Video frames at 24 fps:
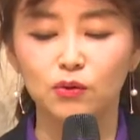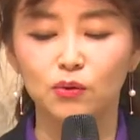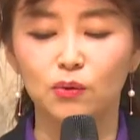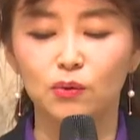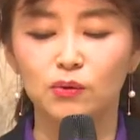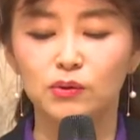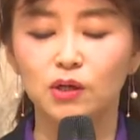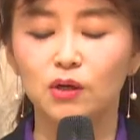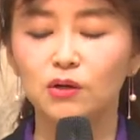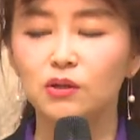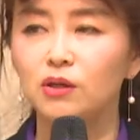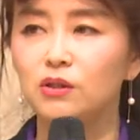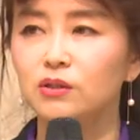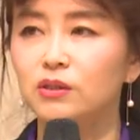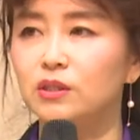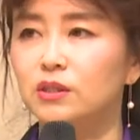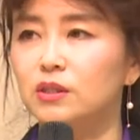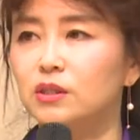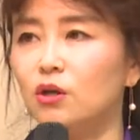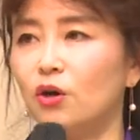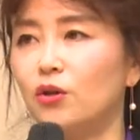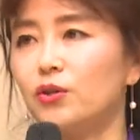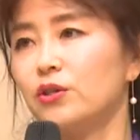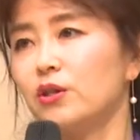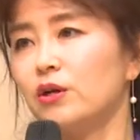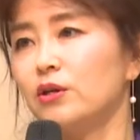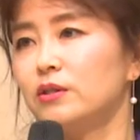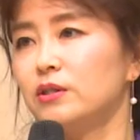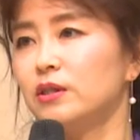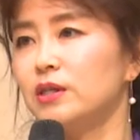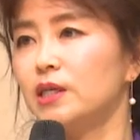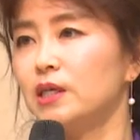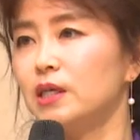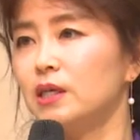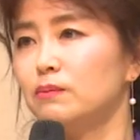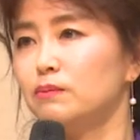또 청년들은 어떤
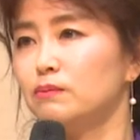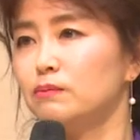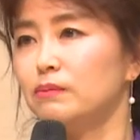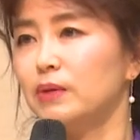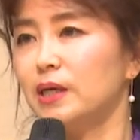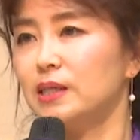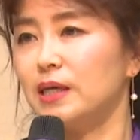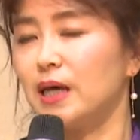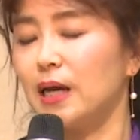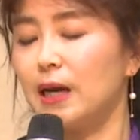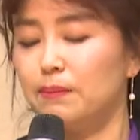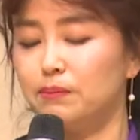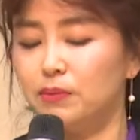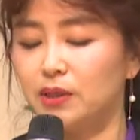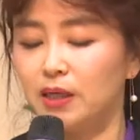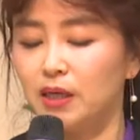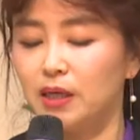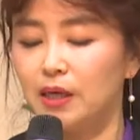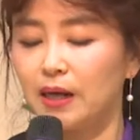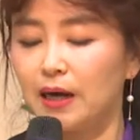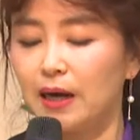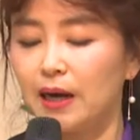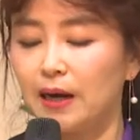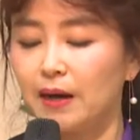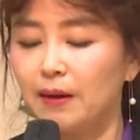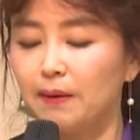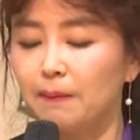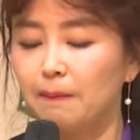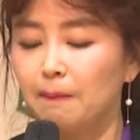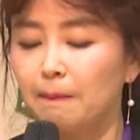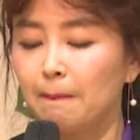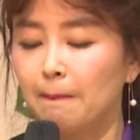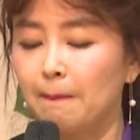느낌의 사람들일까?